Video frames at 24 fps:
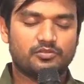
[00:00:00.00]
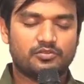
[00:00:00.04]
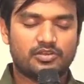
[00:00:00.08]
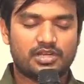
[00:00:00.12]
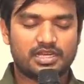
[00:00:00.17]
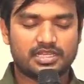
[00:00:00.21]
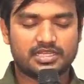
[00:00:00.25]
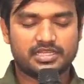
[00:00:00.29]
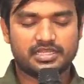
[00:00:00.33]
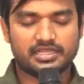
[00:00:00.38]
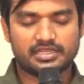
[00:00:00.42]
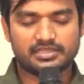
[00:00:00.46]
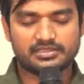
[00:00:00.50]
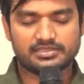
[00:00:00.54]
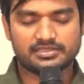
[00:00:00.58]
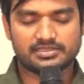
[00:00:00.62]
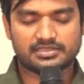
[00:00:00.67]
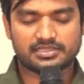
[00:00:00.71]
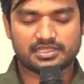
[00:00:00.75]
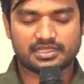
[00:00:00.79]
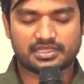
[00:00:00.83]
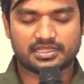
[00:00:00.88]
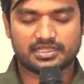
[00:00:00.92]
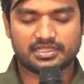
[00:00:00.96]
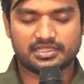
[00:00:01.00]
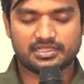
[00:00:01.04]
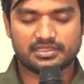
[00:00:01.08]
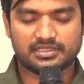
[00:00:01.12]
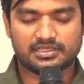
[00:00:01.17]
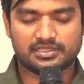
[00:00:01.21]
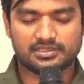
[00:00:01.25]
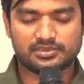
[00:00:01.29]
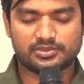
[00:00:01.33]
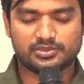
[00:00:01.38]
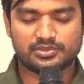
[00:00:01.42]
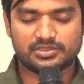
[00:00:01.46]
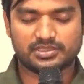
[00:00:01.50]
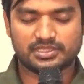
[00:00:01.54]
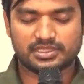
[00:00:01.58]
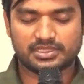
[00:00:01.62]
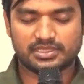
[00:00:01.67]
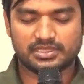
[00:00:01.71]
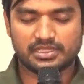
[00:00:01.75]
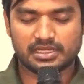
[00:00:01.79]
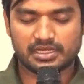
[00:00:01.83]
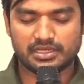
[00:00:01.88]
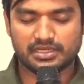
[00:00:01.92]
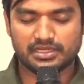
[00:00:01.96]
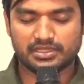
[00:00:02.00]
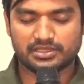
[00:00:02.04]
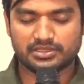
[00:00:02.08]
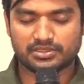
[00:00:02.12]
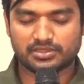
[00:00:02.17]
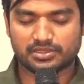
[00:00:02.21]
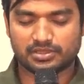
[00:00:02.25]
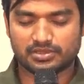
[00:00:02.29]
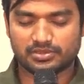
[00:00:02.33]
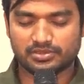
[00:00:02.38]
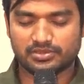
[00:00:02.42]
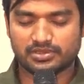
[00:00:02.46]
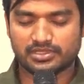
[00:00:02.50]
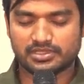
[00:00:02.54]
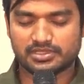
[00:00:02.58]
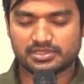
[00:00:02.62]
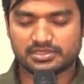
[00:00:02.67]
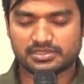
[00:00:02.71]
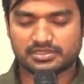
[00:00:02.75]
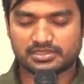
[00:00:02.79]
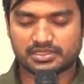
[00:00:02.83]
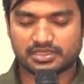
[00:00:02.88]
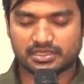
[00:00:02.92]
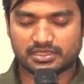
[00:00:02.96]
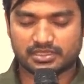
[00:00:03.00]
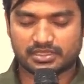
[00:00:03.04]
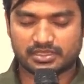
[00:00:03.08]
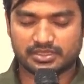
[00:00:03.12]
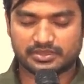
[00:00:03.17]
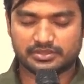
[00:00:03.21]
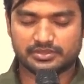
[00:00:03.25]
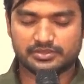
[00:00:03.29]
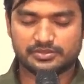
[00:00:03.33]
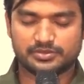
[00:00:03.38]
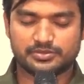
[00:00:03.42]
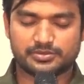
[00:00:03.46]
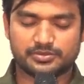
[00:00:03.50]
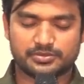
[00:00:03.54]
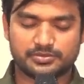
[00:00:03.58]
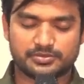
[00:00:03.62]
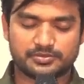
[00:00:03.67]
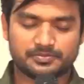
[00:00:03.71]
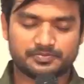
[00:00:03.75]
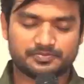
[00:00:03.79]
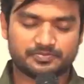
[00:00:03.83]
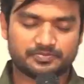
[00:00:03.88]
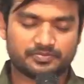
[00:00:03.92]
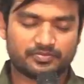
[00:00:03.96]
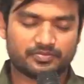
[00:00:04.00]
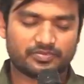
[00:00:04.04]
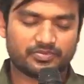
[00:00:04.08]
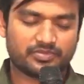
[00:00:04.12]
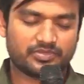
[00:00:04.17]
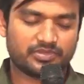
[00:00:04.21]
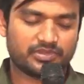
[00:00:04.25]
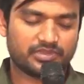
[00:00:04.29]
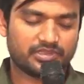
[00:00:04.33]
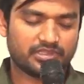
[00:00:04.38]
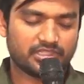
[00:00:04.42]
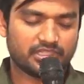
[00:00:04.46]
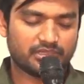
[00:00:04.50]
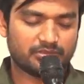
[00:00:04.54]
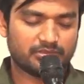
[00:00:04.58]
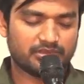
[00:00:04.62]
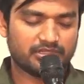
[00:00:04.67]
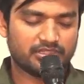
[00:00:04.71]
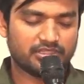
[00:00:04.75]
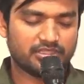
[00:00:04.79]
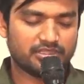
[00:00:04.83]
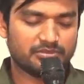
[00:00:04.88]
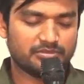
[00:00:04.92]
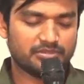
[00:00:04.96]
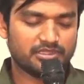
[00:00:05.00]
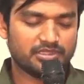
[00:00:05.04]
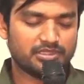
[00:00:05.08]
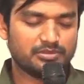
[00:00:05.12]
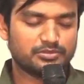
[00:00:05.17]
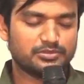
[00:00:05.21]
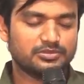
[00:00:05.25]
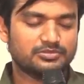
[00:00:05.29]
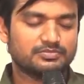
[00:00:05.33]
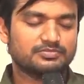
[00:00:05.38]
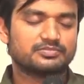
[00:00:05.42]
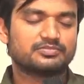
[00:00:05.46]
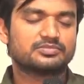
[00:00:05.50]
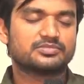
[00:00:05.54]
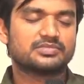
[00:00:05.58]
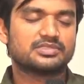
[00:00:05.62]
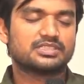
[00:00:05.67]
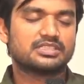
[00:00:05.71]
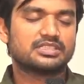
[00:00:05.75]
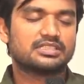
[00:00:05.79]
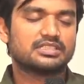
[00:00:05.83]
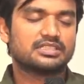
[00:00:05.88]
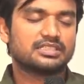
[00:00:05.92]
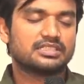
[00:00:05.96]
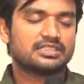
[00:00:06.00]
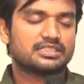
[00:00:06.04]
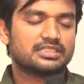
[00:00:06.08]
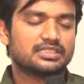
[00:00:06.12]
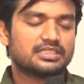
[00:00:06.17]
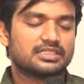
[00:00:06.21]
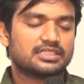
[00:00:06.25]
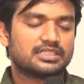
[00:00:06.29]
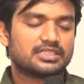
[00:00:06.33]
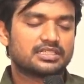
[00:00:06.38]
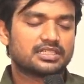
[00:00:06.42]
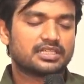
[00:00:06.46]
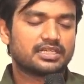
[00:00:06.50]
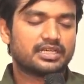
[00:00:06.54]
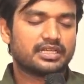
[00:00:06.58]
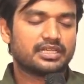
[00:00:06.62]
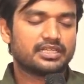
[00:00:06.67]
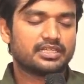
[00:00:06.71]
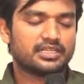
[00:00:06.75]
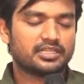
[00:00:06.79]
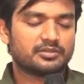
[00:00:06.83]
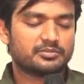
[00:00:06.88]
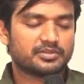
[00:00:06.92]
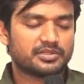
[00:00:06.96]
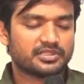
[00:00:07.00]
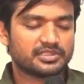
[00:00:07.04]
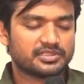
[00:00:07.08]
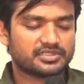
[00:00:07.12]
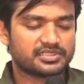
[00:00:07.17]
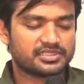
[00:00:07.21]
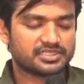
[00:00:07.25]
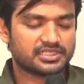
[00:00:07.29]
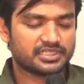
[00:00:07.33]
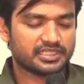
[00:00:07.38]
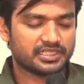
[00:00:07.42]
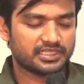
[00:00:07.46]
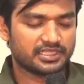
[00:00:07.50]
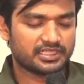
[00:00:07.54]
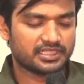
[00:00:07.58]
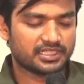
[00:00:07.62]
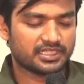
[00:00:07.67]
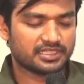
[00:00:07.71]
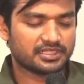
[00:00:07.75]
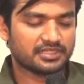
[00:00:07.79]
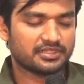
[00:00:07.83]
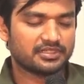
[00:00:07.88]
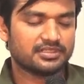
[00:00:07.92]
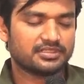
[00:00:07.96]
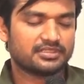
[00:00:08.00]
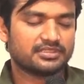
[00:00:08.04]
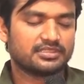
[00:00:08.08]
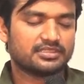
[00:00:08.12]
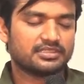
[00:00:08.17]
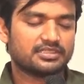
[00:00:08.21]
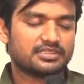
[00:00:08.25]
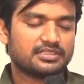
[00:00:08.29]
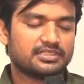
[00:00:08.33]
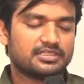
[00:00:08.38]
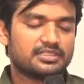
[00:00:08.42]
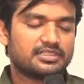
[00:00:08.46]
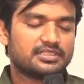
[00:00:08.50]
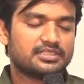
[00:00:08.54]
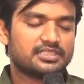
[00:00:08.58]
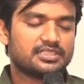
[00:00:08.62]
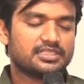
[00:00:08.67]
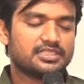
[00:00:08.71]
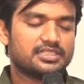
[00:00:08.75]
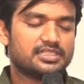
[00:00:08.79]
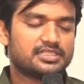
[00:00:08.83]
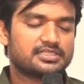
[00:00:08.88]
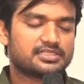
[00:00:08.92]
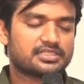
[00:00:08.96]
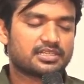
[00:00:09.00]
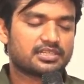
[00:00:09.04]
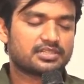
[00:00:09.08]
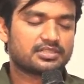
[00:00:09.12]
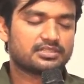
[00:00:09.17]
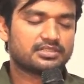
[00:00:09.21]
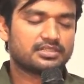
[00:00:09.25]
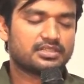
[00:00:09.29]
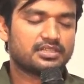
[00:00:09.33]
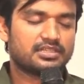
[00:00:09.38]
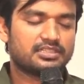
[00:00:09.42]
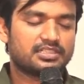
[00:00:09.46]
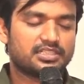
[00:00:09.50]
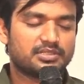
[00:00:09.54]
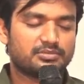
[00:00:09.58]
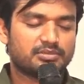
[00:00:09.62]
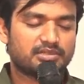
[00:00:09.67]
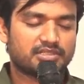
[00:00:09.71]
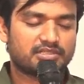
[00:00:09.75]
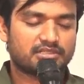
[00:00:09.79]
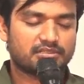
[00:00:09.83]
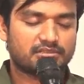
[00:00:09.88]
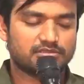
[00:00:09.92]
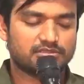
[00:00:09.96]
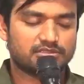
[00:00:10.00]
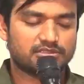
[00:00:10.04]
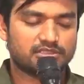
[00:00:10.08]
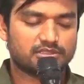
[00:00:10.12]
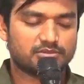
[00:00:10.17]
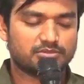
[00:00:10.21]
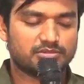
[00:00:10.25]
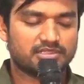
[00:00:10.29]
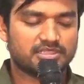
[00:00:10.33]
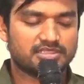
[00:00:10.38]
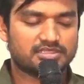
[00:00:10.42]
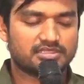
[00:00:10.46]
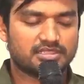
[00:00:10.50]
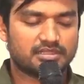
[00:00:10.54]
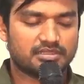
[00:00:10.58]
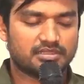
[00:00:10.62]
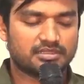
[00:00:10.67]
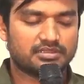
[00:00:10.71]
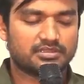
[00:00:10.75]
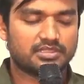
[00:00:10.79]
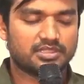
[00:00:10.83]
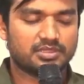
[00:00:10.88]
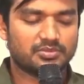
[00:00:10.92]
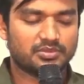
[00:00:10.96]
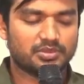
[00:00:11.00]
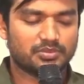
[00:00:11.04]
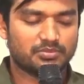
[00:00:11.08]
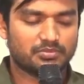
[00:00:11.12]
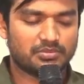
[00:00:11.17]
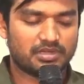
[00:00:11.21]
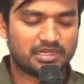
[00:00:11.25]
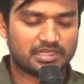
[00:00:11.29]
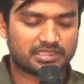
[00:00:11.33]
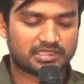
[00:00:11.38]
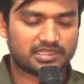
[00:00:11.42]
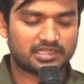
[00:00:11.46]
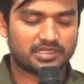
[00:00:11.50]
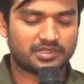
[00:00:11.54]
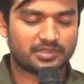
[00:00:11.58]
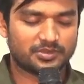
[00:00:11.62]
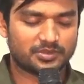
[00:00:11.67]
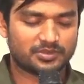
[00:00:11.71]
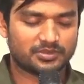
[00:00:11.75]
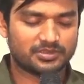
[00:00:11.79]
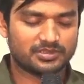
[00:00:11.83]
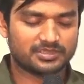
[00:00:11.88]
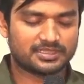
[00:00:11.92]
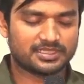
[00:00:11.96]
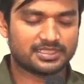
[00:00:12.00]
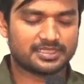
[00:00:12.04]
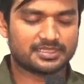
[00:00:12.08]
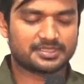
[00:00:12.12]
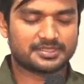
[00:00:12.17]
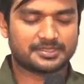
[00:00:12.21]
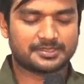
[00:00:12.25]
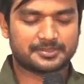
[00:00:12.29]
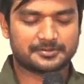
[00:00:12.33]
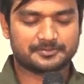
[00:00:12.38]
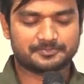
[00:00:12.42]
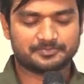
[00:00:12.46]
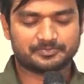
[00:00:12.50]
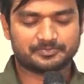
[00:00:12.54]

వాక్యానుసారంగా నడుచుకునే ధన్యతను అనుగ్రహిస్తారని అర్థిస్తూ నిలబడిన మేము కాలయాపన చేయక ఏ సంగతులైతే మాకు అవసరమో ఆ సంగతులు మేము మాట్లాడుకుని తండ్రి